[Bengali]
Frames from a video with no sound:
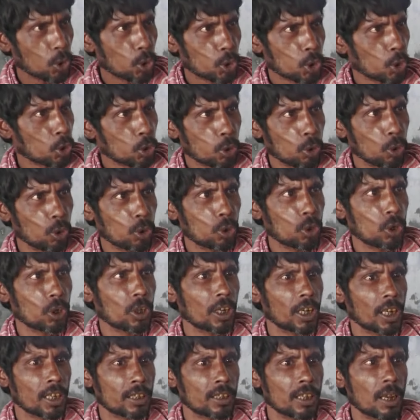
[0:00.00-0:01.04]
পনেরোশো ষোলোশো
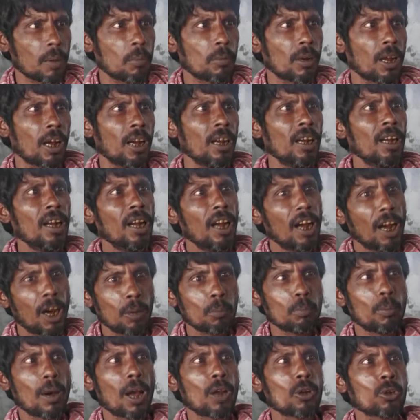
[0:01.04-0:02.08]
ঠিক আমরা
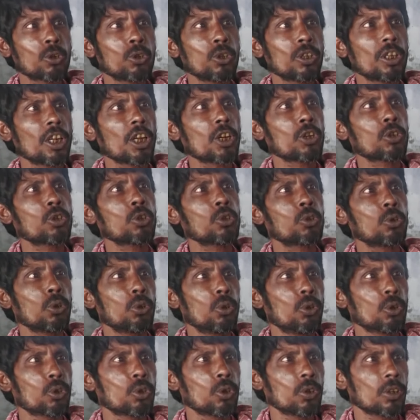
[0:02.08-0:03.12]
আন বারোশো তেরোশো
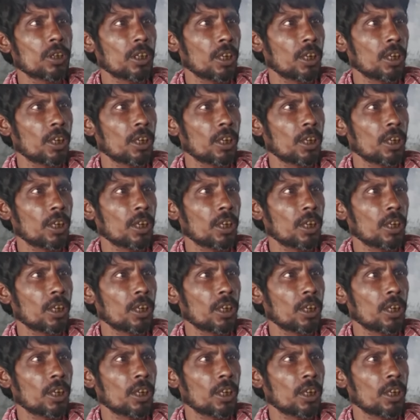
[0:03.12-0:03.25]
চোদ্দোশো